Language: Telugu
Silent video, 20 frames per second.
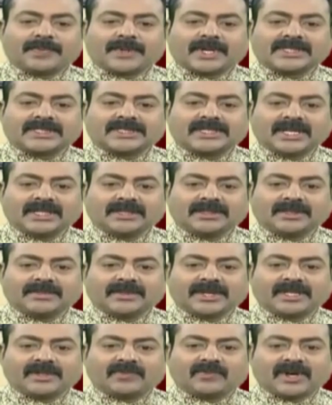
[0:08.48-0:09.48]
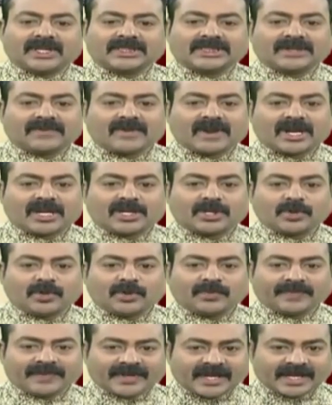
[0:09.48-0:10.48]
ప్రశాంతమైన వాతావరణంలో
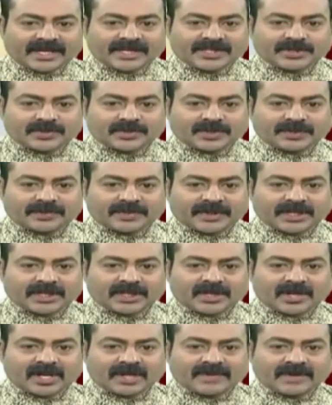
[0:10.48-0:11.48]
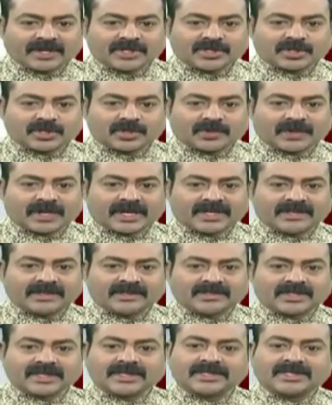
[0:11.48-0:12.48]
వినాయక చవితి పండుగను నిర్వహించుకోవాలని
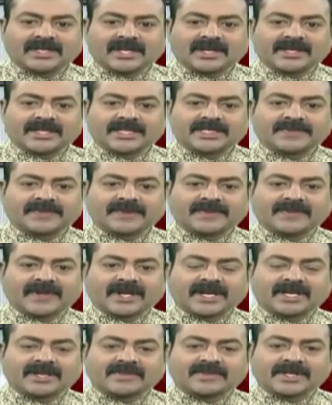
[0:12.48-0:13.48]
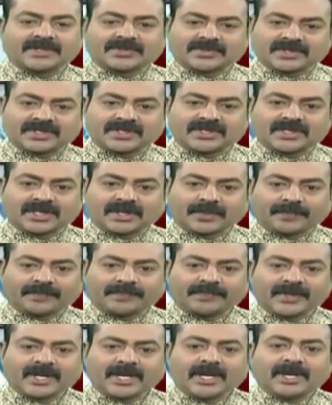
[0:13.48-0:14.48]
జగిత్యాల డీఎస్పీ వెంకటరమణ సూచించారు
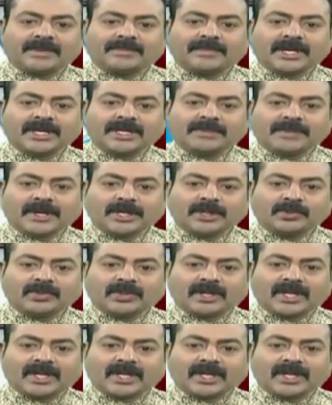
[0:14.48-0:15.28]
మండపాల్లో